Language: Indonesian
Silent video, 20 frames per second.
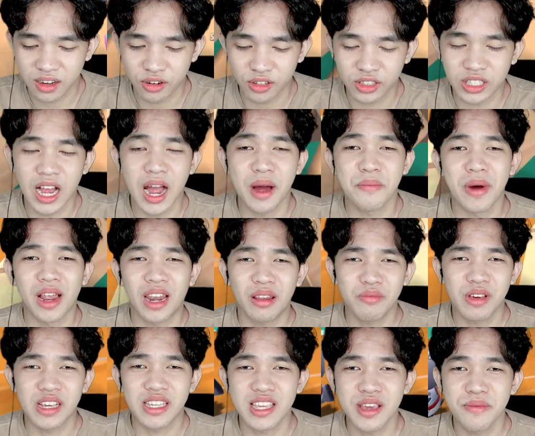ya. Kalau tengah
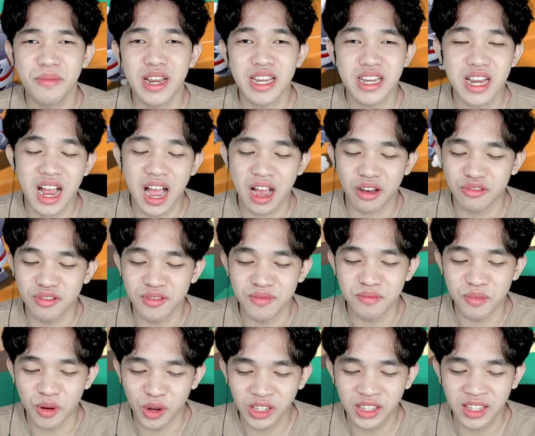malam biasanya banyak akun
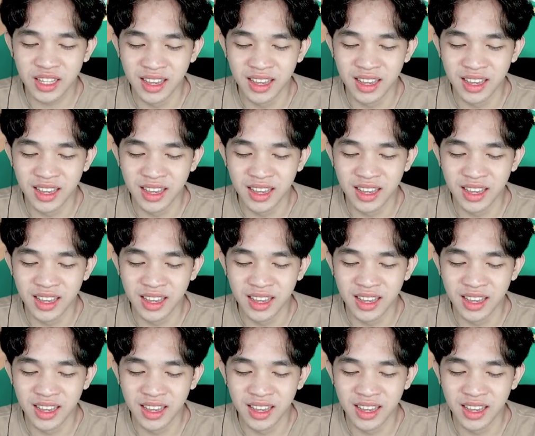bot.